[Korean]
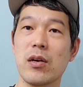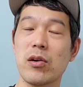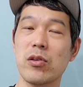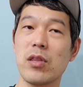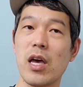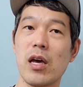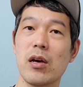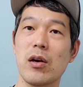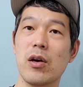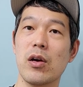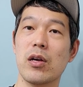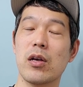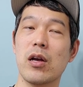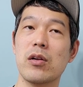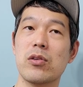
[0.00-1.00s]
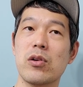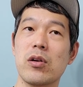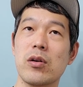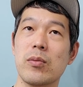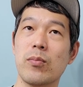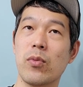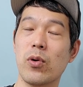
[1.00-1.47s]
근데 예를
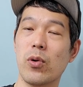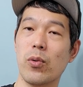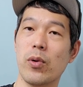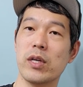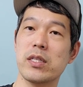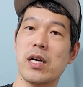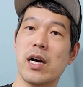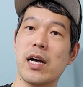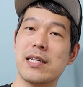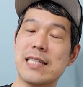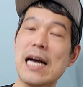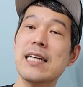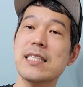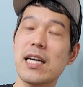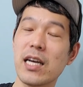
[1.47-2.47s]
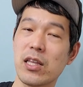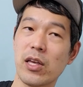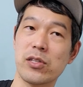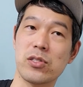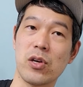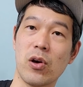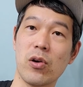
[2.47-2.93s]
들어 뭐 회사가 상장이
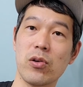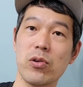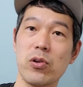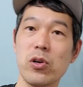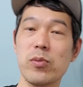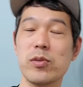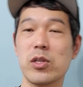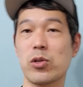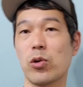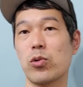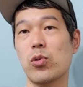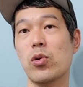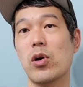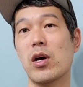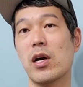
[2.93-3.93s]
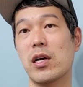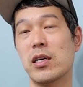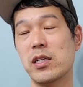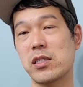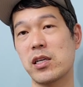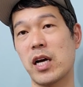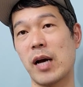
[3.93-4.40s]
됐어요. 그럼 이제 저도
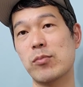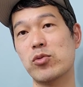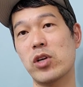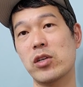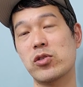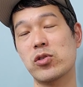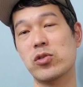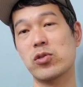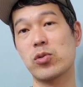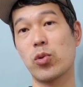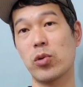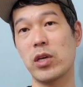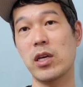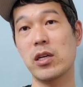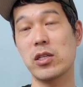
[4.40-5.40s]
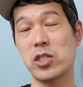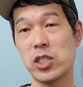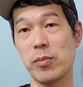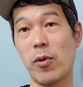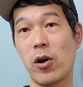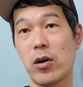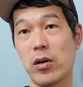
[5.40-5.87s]
리스크 감소할수 있는 돈이
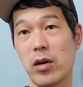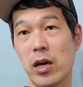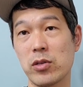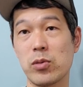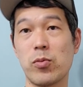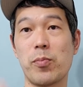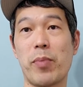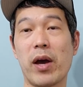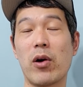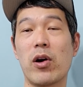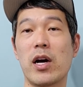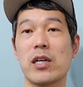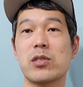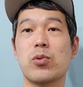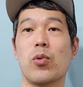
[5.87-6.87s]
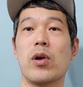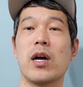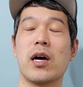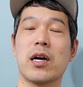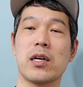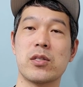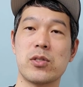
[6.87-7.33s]
10억에서 뭐 100억까지도
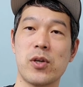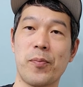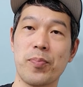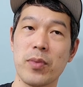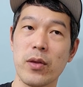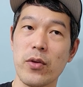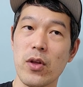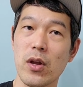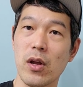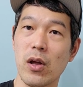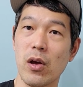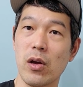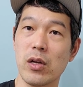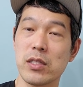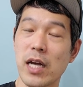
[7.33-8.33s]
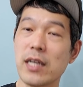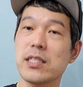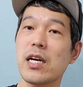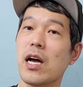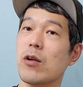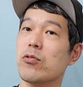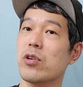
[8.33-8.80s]
올라가겠죠.
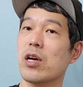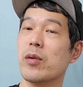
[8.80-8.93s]
상장하고